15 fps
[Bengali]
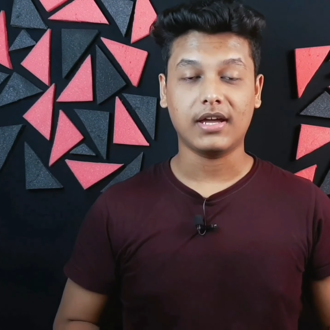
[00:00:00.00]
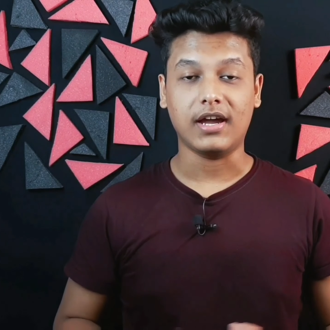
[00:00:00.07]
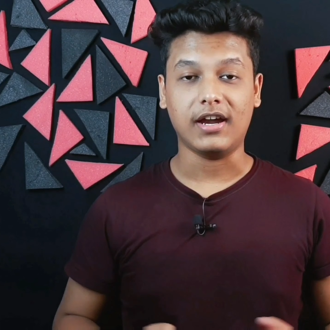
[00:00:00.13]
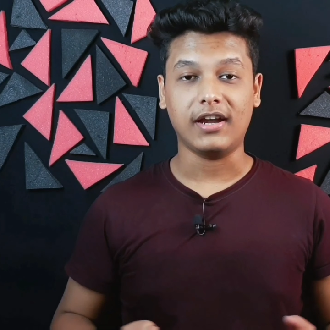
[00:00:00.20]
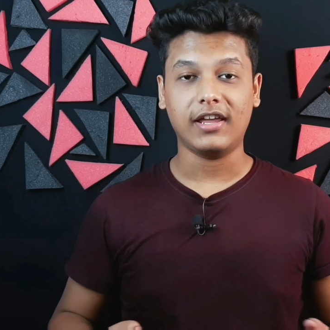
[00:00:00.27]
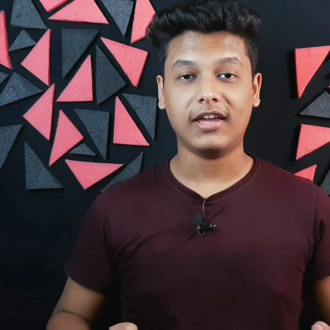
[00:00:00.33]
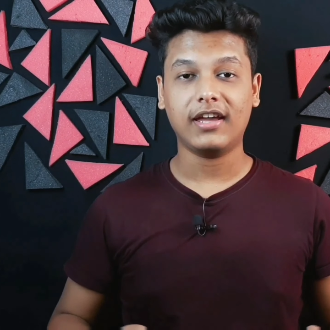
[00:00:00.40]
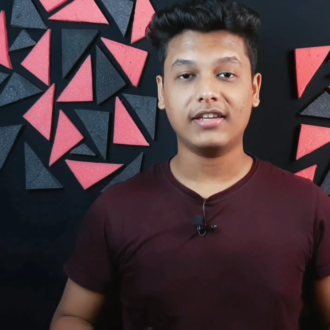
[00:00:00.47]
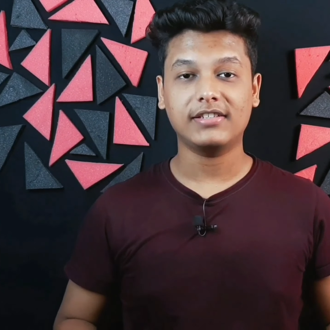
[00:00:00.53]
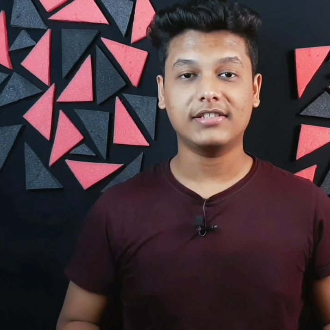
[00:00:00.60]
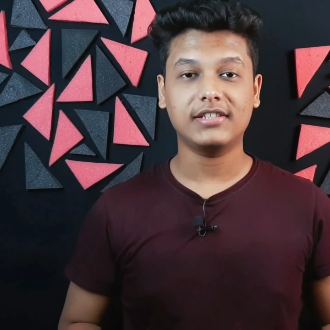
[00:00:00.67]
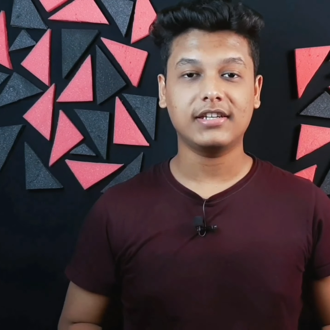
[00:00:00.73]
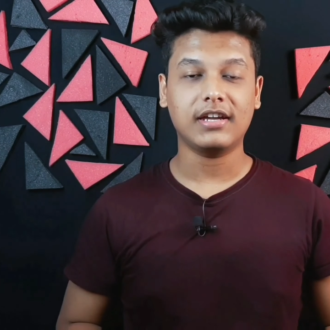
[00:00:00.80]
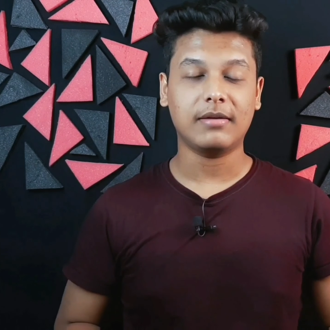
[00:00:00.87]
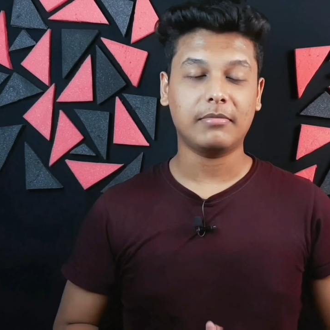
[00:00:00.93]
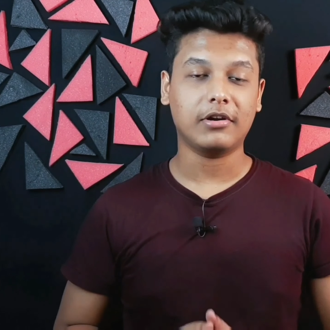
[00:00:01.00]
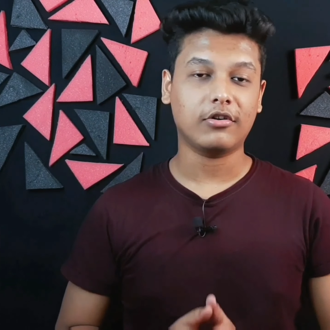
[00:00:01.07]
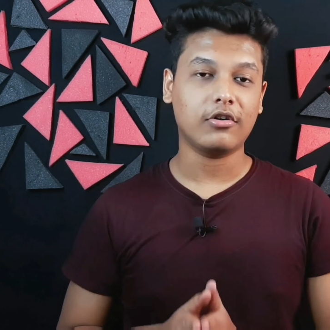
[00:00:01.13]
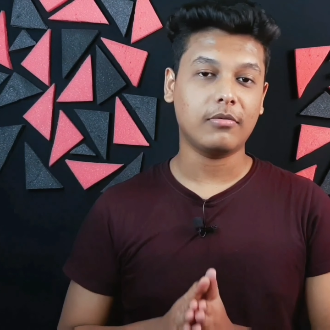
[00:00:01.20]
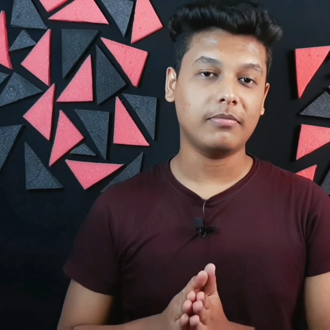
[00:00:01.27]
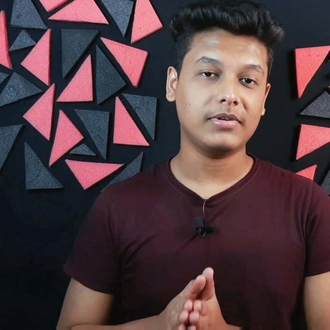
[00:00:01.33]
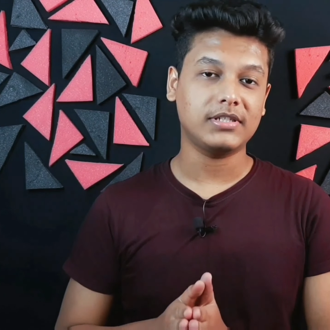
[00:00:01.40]
আর এই কাজটি আমরা
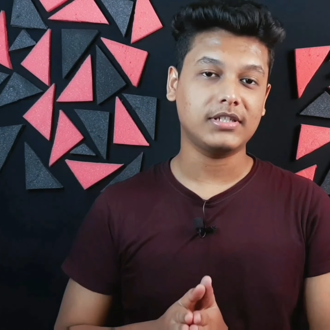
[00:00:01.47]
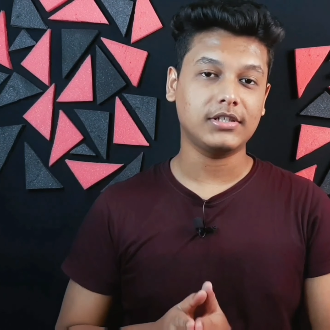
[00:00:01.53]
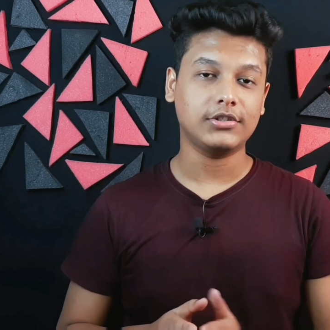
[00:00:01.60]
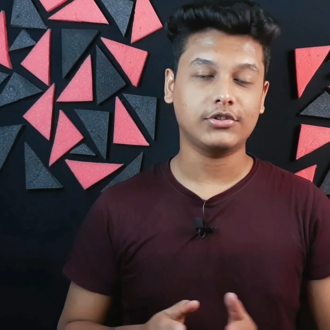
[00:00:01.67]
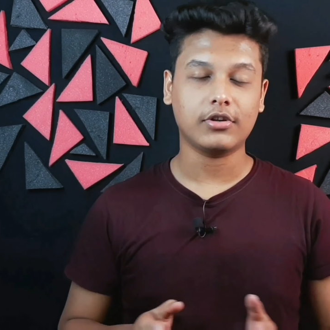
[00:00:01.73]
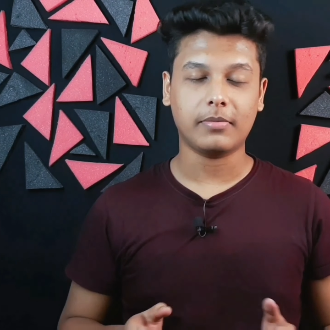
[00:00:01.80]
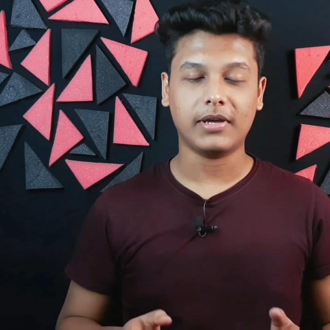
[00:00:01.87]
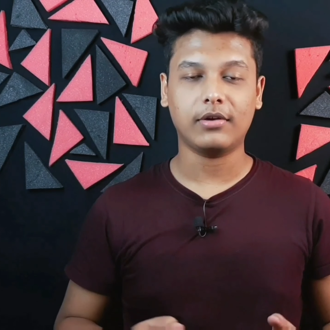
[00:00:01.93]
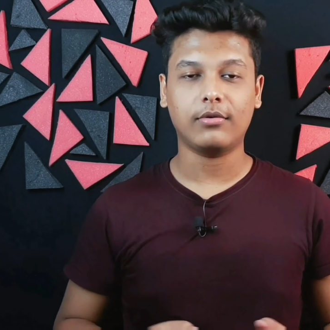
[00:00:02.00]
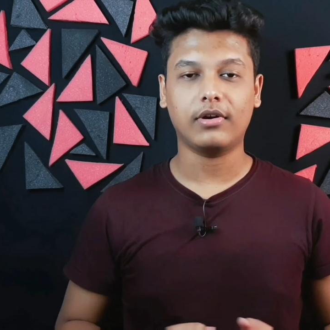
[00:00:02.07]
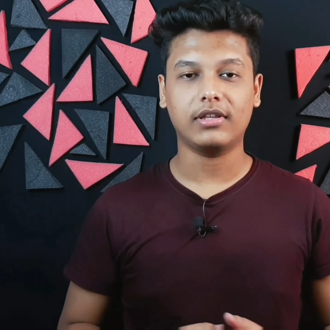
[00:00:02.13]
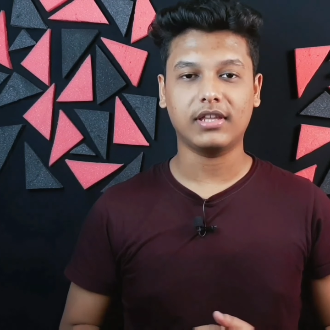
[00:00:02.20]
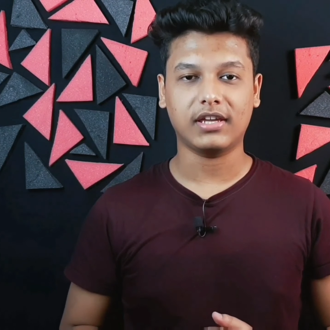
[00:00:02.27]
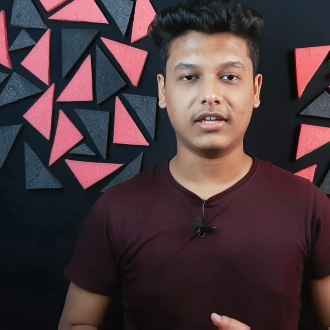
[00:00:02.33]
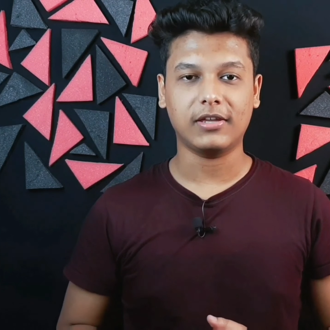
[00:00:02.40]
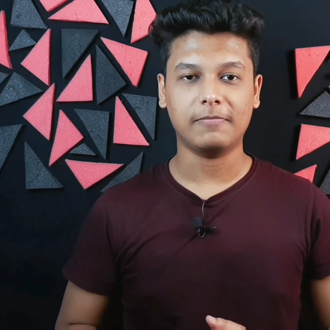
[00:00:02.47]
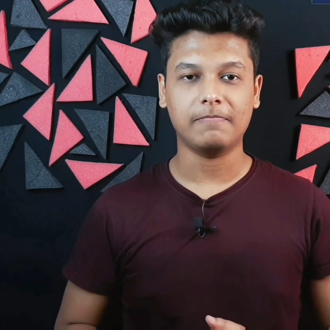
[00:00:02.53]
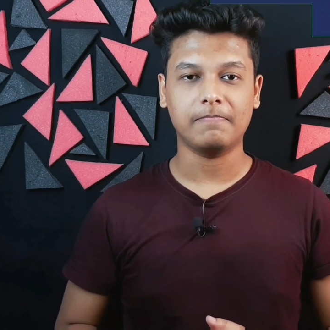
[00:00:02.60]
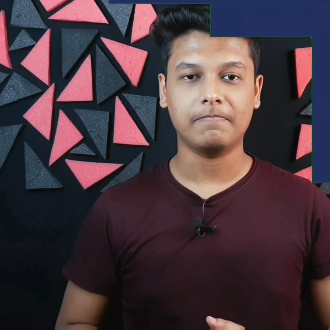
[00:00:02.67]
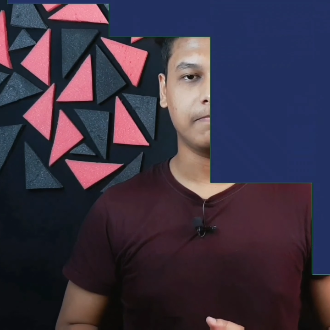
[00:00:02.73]
কম বেশি সবাই করে থাকি